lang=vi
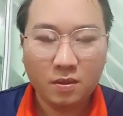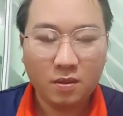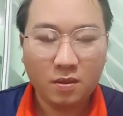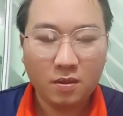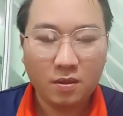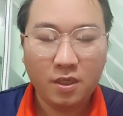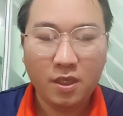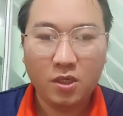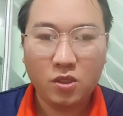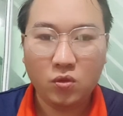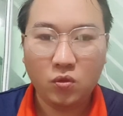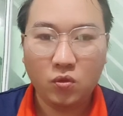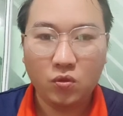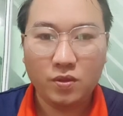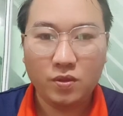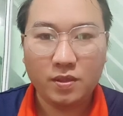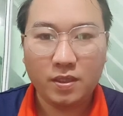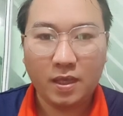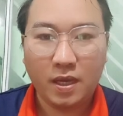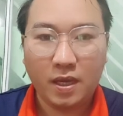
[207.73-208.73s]
này
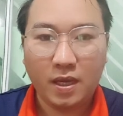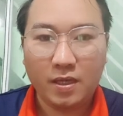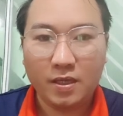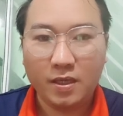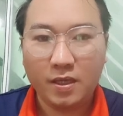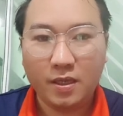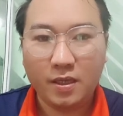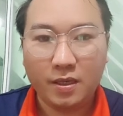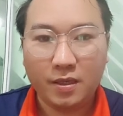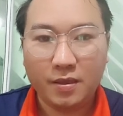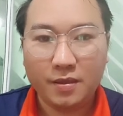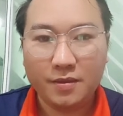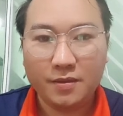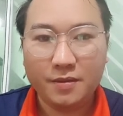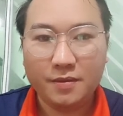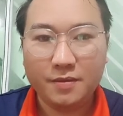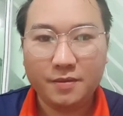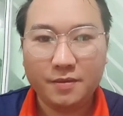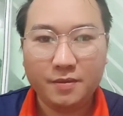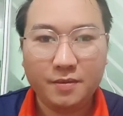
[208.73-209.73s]
chủ xã hai tiền
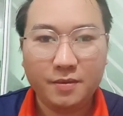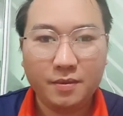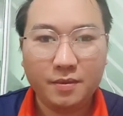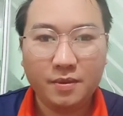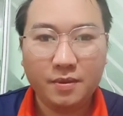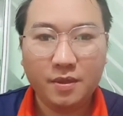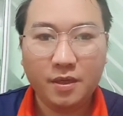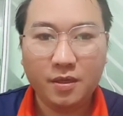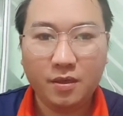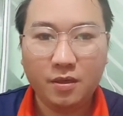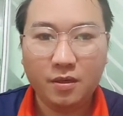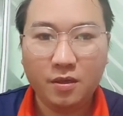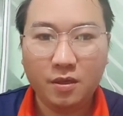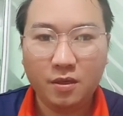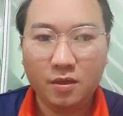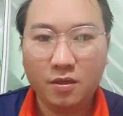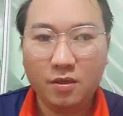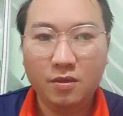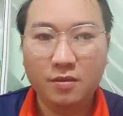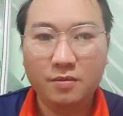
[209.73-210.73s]
này khứ
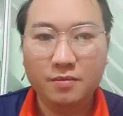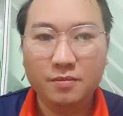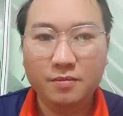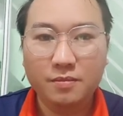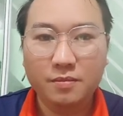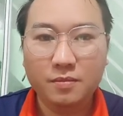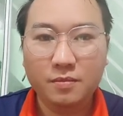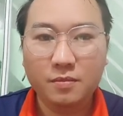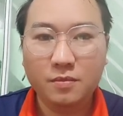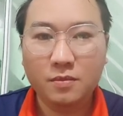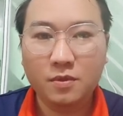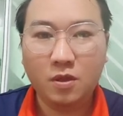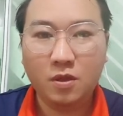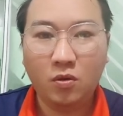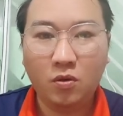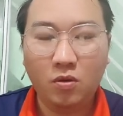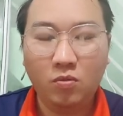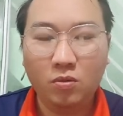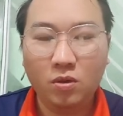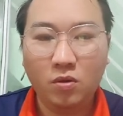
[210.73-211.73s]
khứ
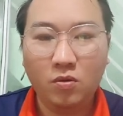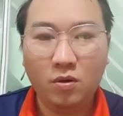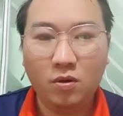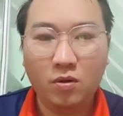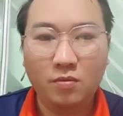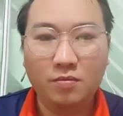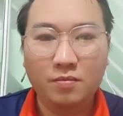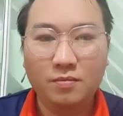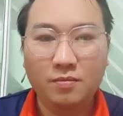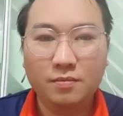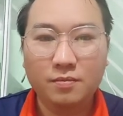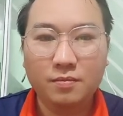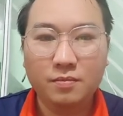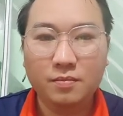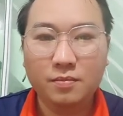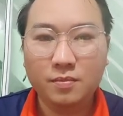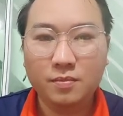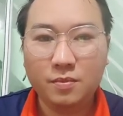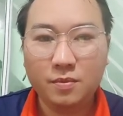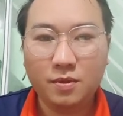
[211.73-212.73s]
tàu công tàu lông
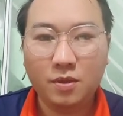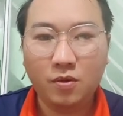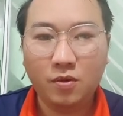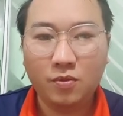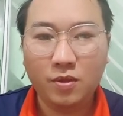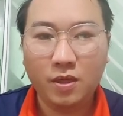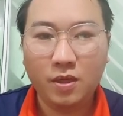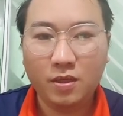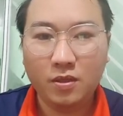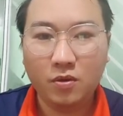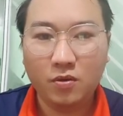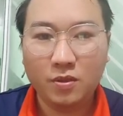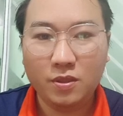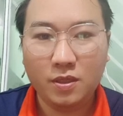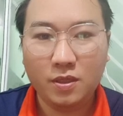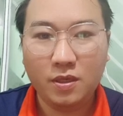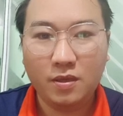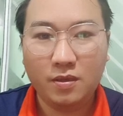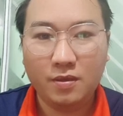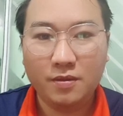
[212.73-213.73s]
tàu nhẹ tàu
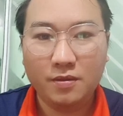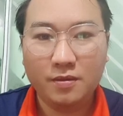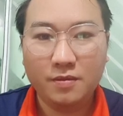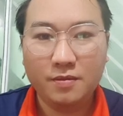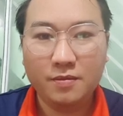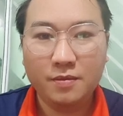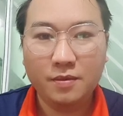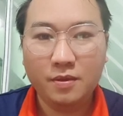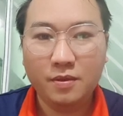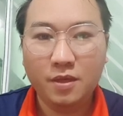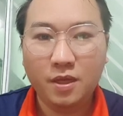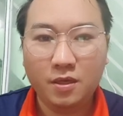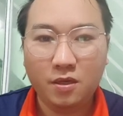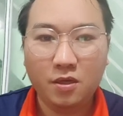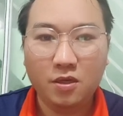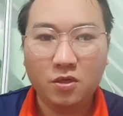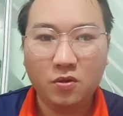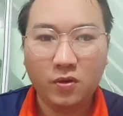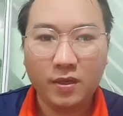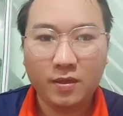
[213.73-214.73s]
xe giờ này
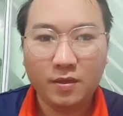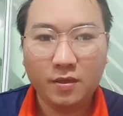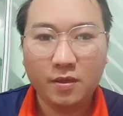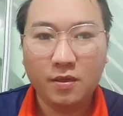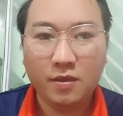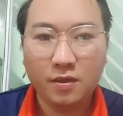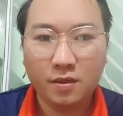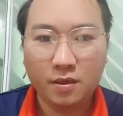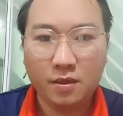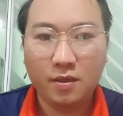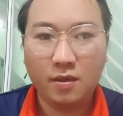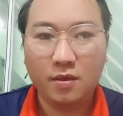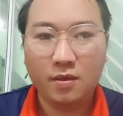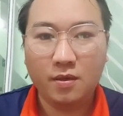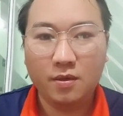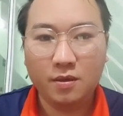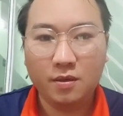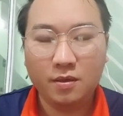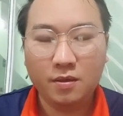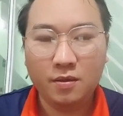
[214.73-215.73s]
khứ đồ linh tử anh nhá
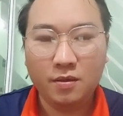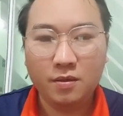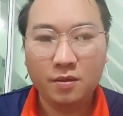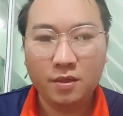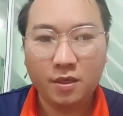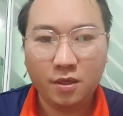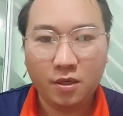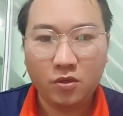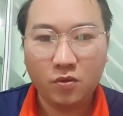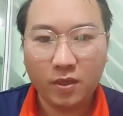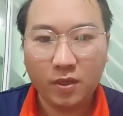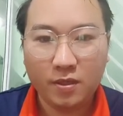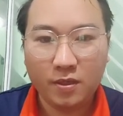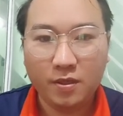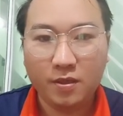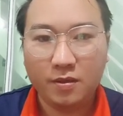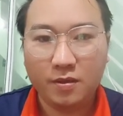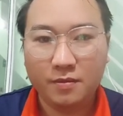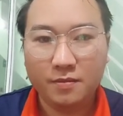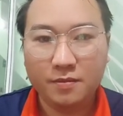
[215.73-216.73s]
này khứ đồ linh
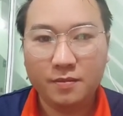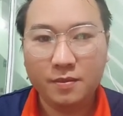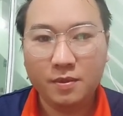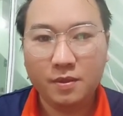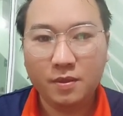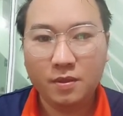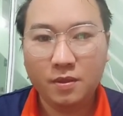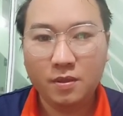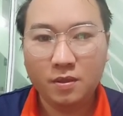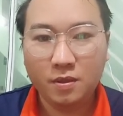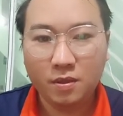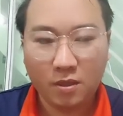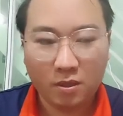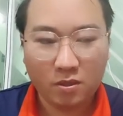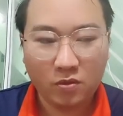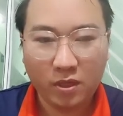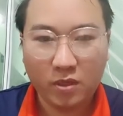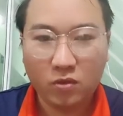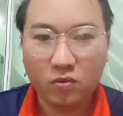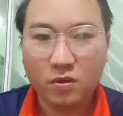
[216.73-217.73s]
tử khứ
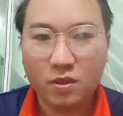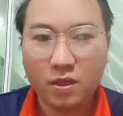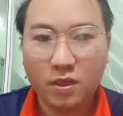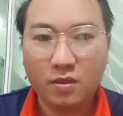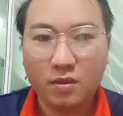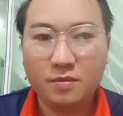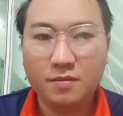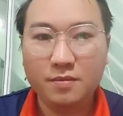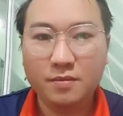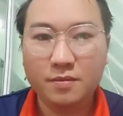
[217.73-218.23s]
đồ này tụ kinh,